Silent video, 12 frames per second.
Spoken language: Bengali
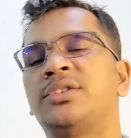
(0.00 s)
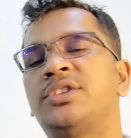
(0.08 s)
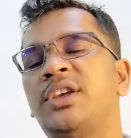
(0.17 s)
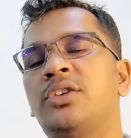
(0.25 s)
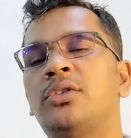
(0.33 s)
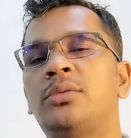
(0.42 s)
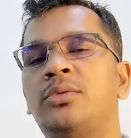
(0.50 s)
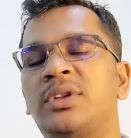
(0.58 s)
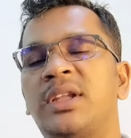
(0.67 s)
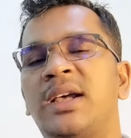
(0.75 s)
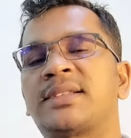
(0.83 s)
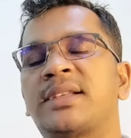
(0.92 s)
যে কোনো
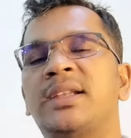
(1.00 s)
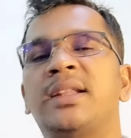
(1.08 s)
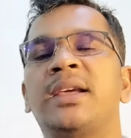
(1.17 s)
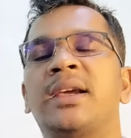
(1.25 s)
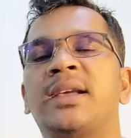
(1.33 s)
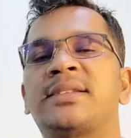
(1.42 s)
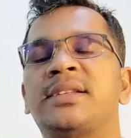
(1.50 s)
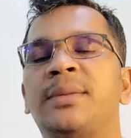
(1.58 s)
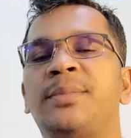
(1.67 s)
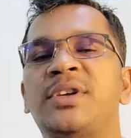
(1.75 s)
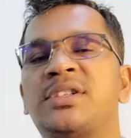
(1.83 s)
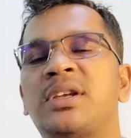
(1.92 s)
মুহূর্তে আজকে দেয়া গেছে
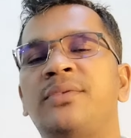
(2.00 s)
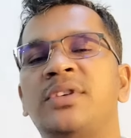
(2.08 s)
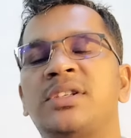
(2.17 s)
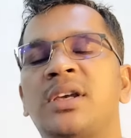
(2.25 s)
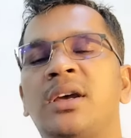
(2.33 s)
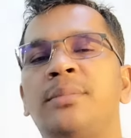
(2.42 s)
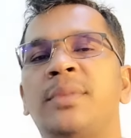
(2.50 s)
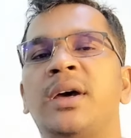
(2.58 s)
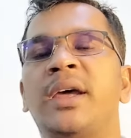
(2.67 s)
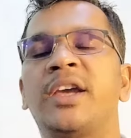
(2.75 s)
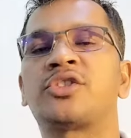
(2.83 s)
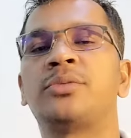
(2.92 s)
বিশটা ভিসা বা
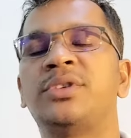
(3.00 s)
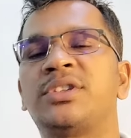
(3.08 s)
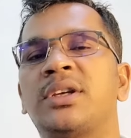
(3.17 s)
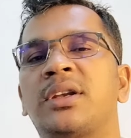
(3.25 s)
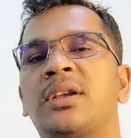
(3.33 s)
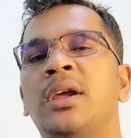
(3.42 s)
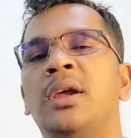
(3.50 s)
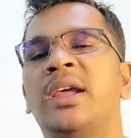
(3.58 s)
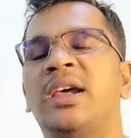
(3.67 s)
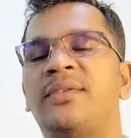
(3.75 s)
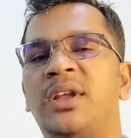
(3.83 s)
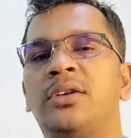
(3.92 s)
একশো ভিসার
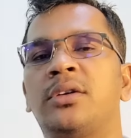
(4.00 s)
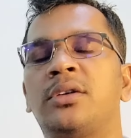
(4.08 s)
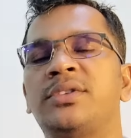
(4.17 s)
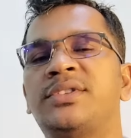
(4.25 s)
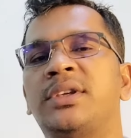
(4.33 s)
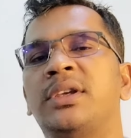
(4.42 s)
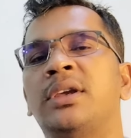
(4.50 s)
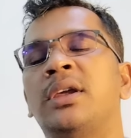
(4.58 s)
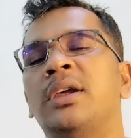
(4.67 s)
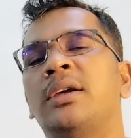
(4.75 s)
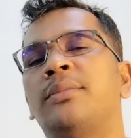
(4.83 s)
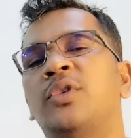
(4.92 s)
অ্যাপ্লাই করা হয়েছে
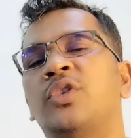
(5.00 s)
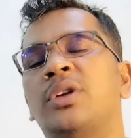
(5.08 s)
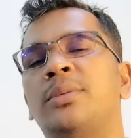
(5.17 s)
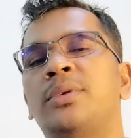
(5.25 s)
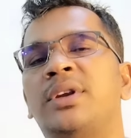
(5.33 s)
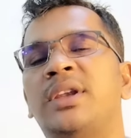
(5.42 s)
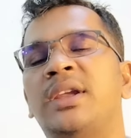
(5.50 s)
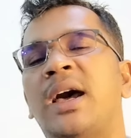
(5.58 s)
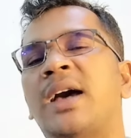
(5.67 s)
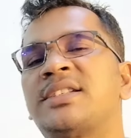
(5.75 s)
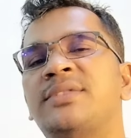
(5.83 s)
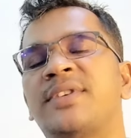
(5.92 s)
মোটামুটি
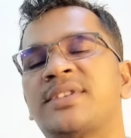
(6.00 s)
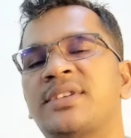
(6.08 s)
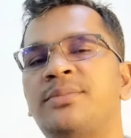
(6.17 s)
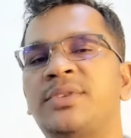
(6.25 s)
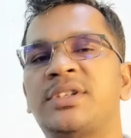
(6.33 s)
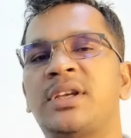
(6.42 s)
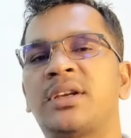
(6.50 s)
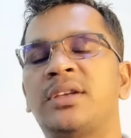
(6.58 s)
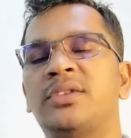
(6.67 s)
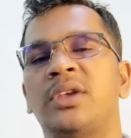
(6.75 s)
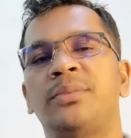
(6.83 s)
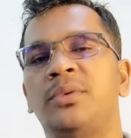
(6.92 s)
আশি পার্সেন্ট ভিসার
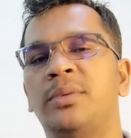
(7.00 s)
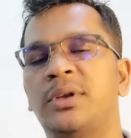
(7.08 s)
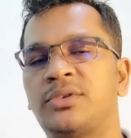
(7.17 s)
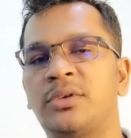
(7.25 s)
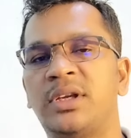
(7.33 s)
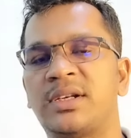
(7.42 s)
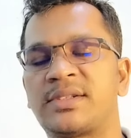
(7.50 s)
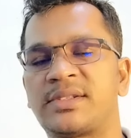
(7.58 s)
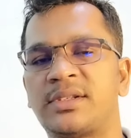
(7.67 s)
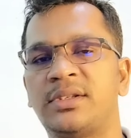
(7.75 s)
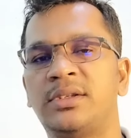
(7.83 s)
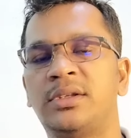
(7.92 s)
কিন্তু অ্যাপ্রুভাল চলে
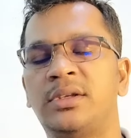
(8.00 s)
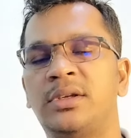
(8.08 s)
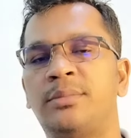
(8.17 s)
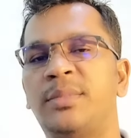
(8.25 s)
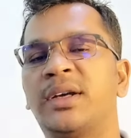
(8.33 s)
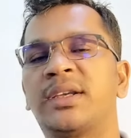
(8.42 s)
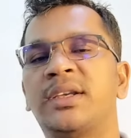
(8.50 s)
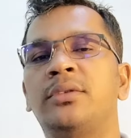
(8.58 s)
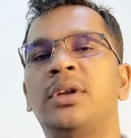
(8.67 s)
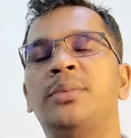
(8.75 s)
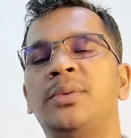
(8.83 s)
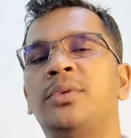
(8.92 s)
আসছে
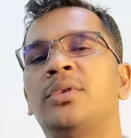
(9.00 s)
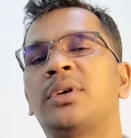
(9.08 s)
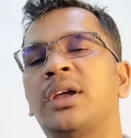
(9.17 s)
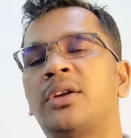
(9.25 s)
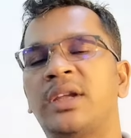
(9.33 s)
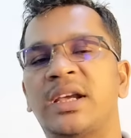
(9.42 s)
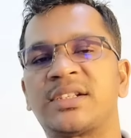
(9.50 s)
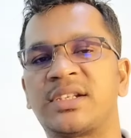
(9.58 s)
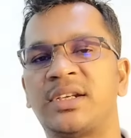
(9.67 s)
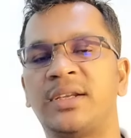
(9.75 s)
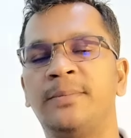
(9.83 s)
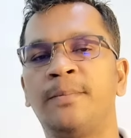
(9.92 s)
বাকিগুলো বিভিন্ন কারণে আসে
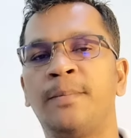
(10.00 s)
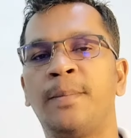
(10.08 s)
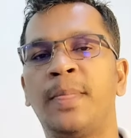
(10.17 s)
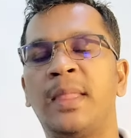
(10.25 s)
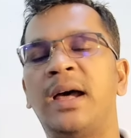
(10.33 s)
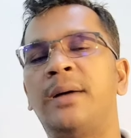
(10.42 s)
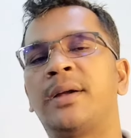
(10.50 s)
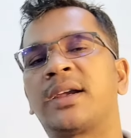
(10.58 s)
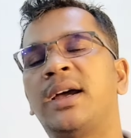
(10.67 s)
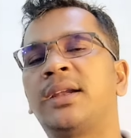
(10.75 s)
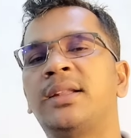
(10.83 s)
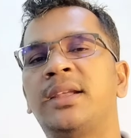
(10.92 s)
নাই আবার
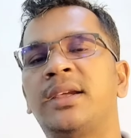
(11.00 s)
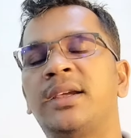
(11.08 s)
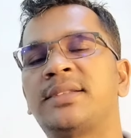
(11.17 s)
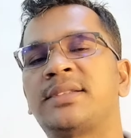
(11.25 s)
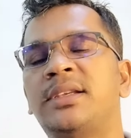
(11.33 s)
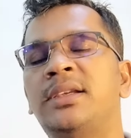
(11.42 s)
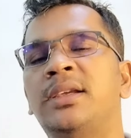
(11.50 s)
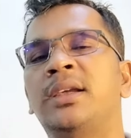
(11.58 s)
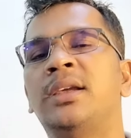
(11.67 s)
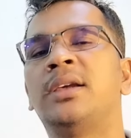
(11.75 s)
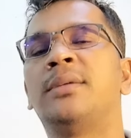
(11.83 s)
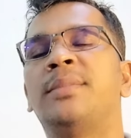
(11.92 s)
কালকে দেখা গেছে
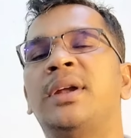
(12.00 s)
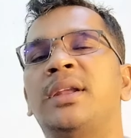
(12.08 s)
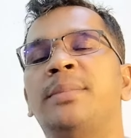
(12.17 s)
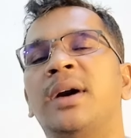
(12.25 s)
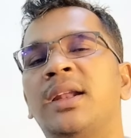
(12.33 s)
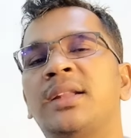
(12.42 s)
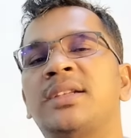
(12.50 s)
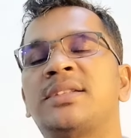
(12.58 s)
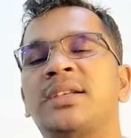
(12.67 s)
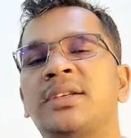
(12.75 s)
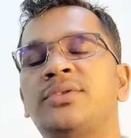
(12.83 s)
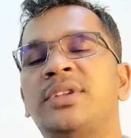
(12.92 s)
মানে বাংলাদেশ
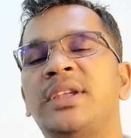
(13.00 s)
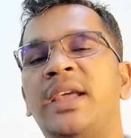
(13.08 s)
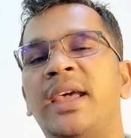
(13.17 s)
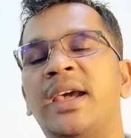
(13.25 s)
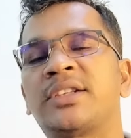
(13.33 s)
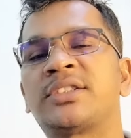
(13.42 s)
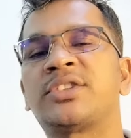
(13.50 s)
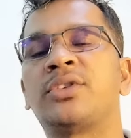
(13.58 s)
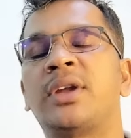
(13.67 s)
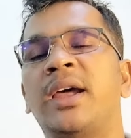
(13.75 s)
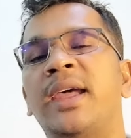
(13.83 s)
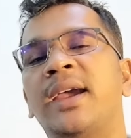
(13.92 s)
থেকে যদি একশো
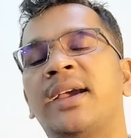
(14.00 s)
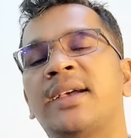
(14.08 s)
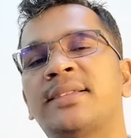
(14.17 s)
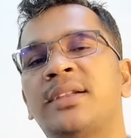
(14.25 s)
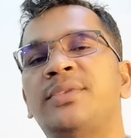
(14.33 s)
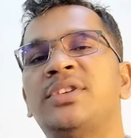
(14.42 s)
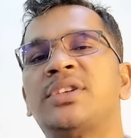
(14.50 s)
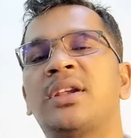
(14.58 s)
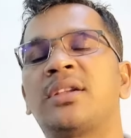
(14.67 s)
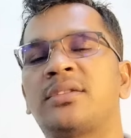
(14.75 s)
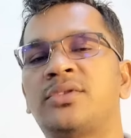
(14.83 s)
না এক হাজার ভিসার